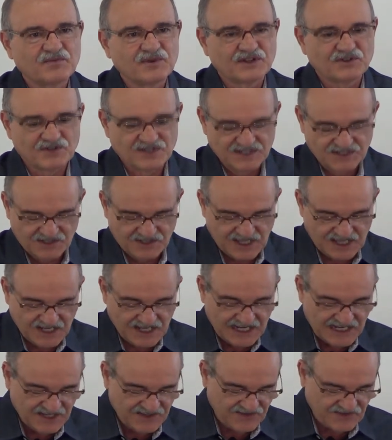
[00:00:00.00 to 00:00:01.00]
para nós
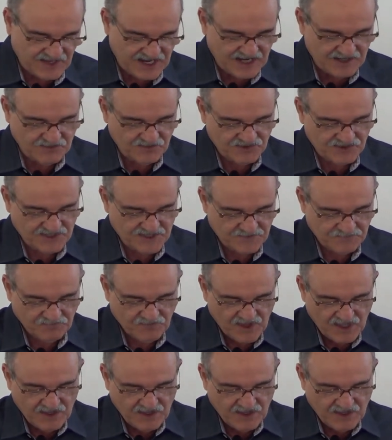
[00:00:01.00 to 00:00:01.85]
analisarmos. Né?